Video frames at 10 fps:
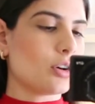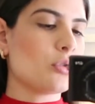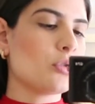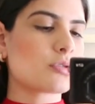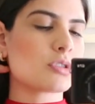tô
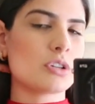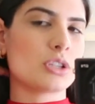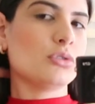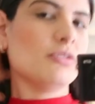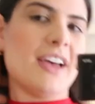com os look
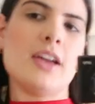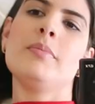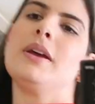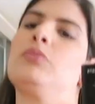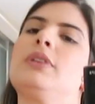tudo velho
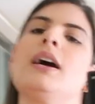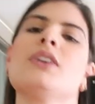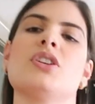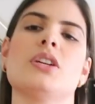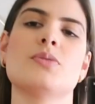mesmo,
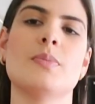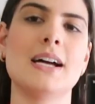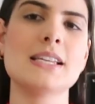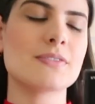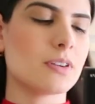tá, gente?
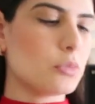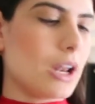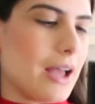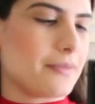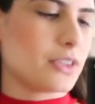Mas vamos
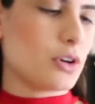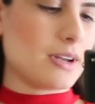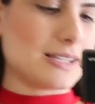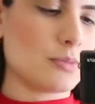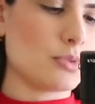lá. Tô com
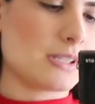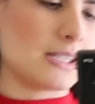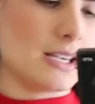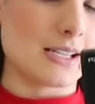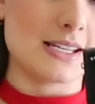essa
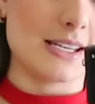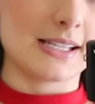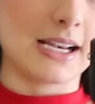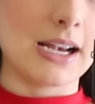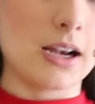blusinha que
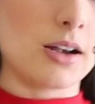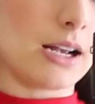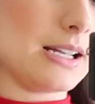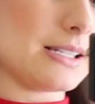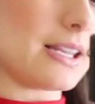vocês
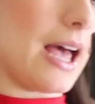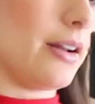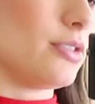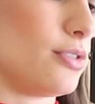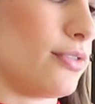
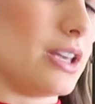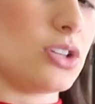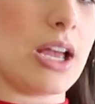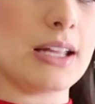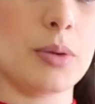cansaram de ver
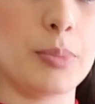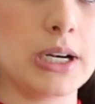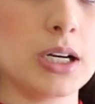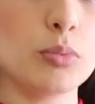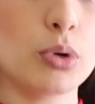já, é da
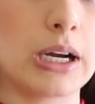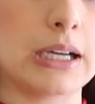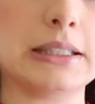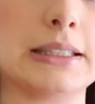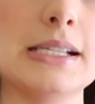
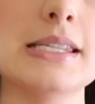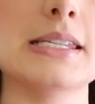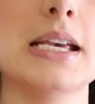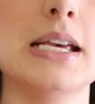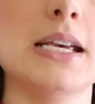
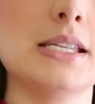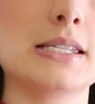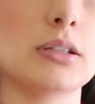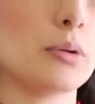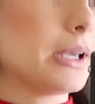Pernambucanas.
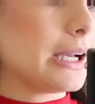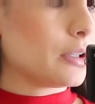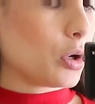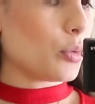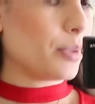Se eu não me
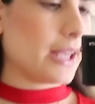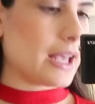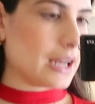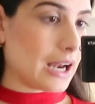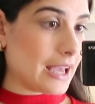engano, eu comprei
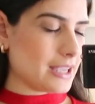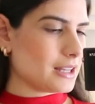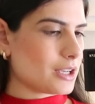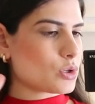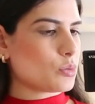ela lá em
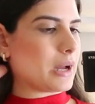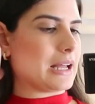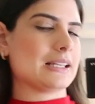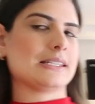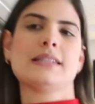Itajubá,
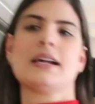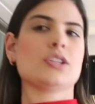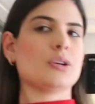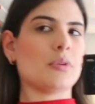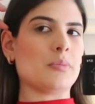na
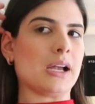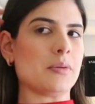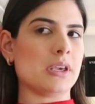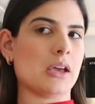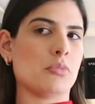cidade que uma amiga
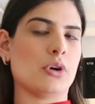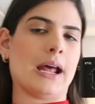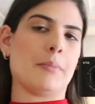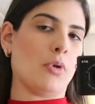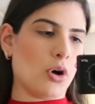minha
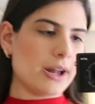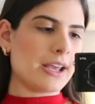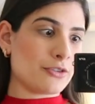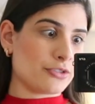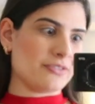mora, mora
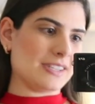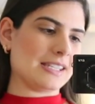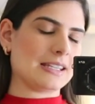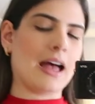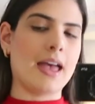e eu fui
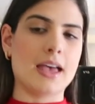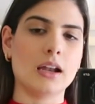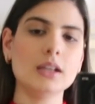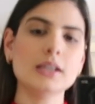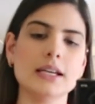visitar
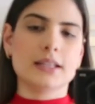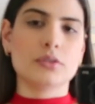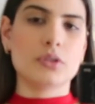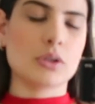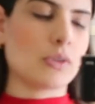ela. Então
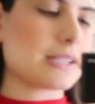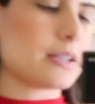eu tô indo com